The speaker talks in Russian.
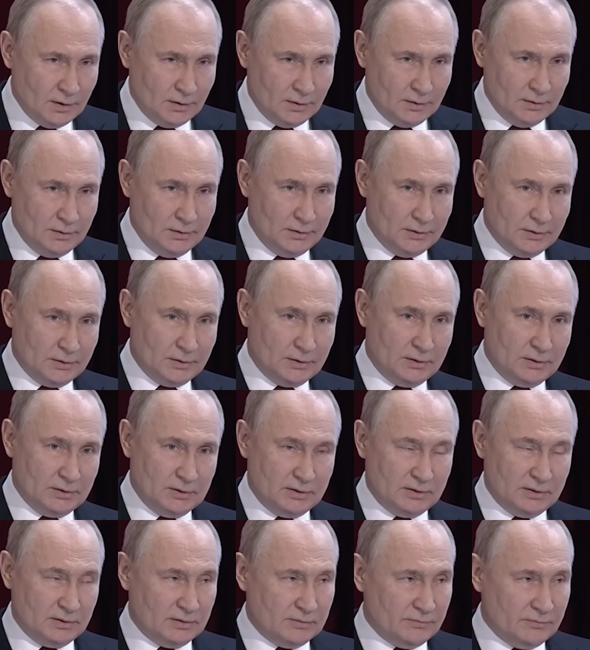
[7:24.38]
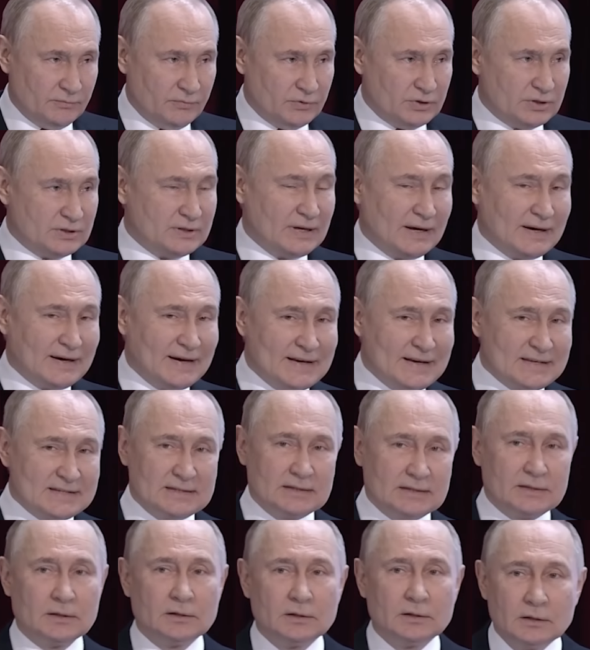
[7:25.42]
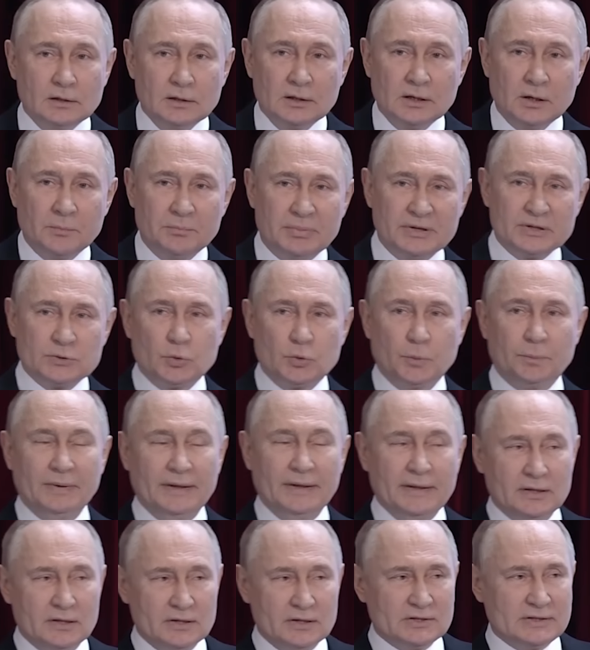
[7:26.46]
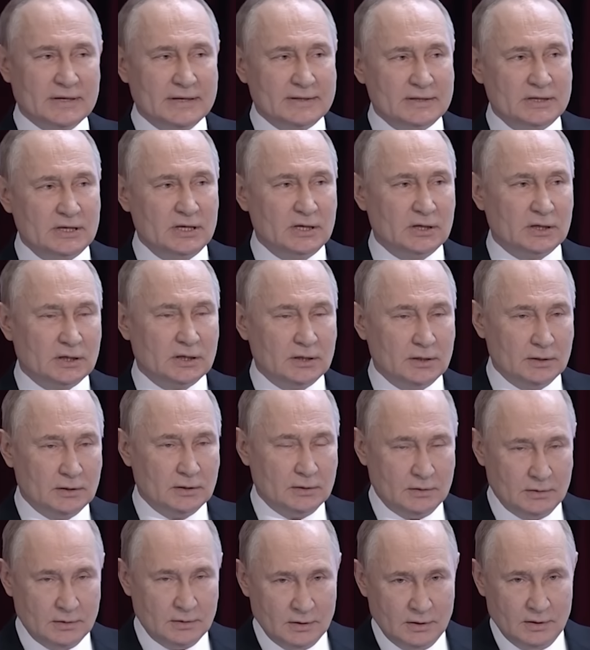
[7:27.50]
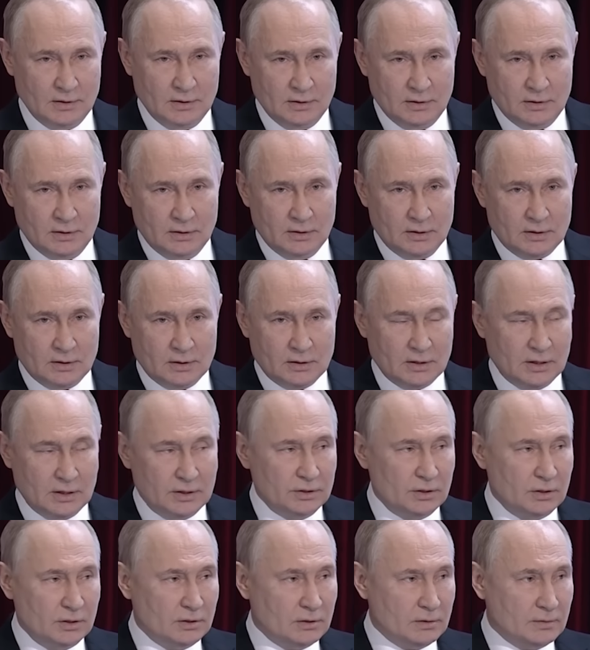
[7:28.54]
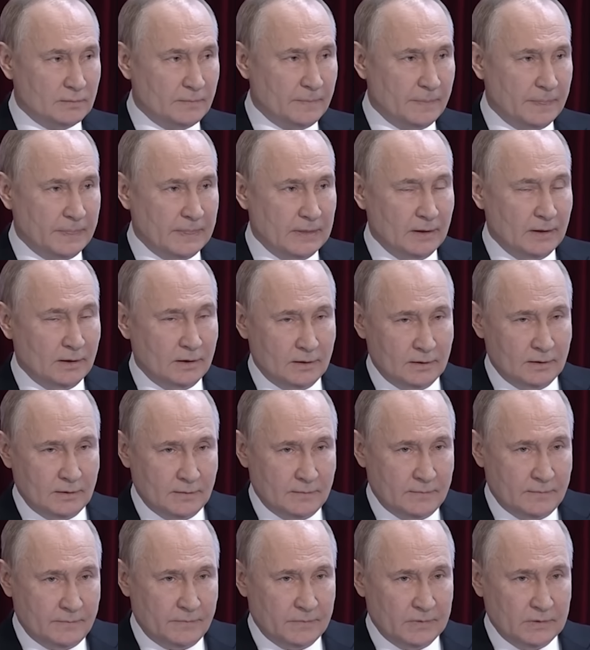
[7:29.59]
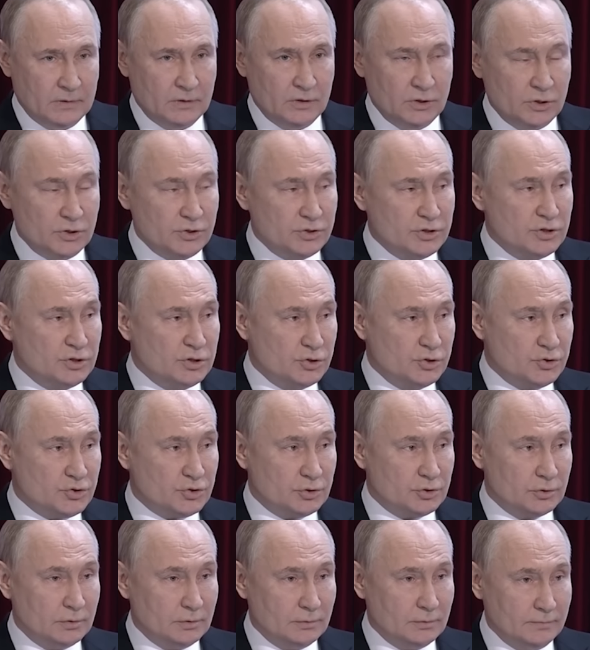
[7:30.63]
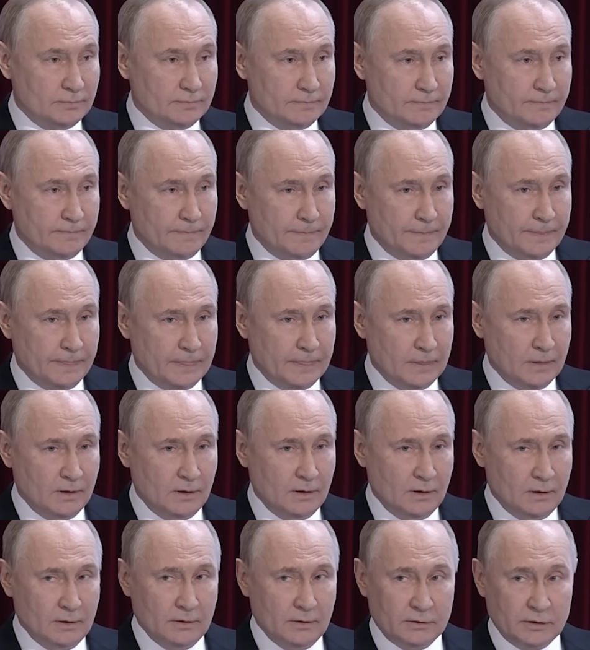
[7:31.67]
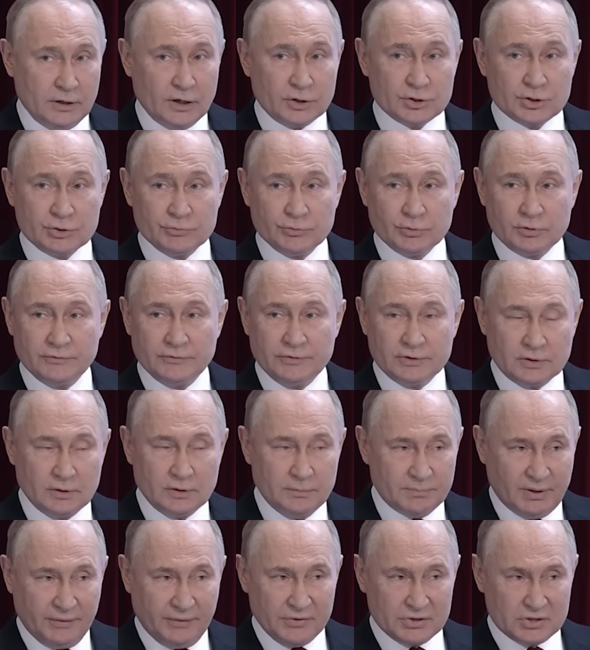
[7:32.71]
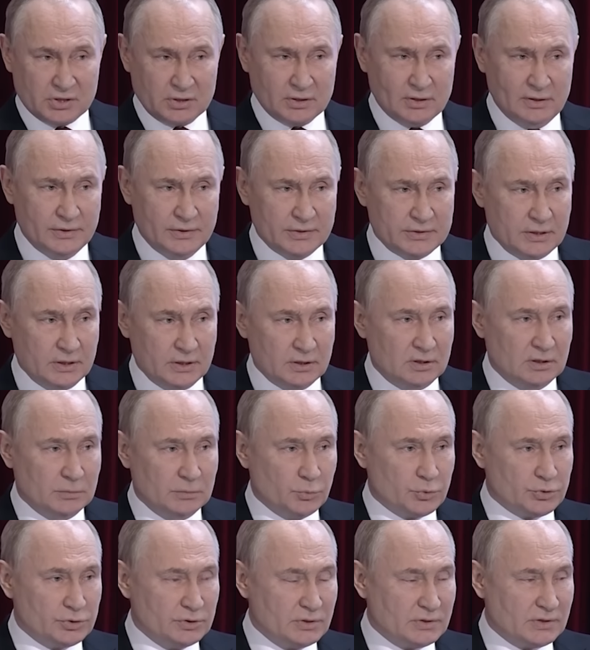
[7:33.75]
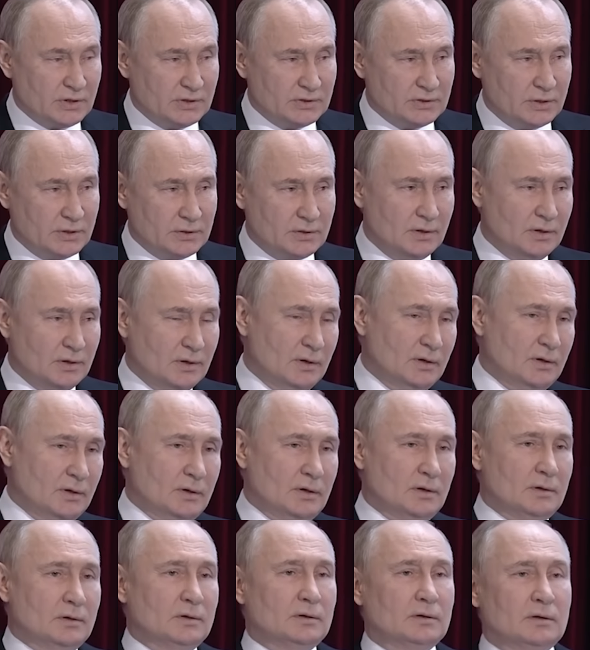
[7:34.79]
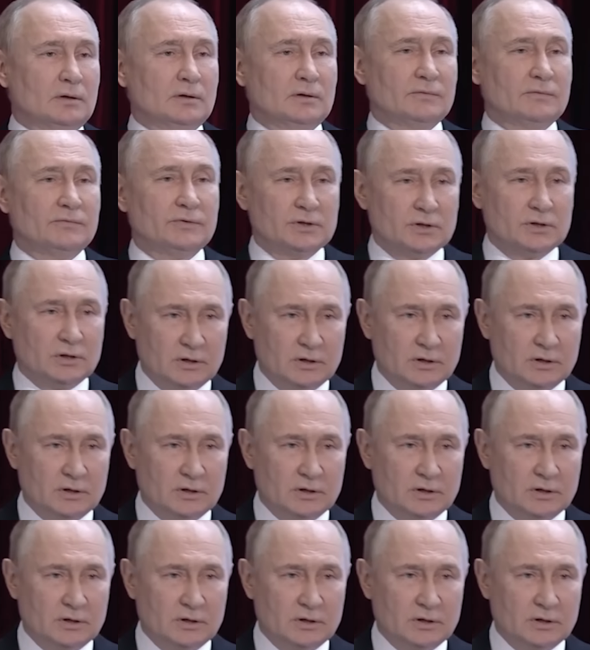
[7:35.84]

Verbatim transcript: оружие. Заказы преступлений за деньги, они не единичны. Также вот в этой профессиональной среде, можно сказать, и вы это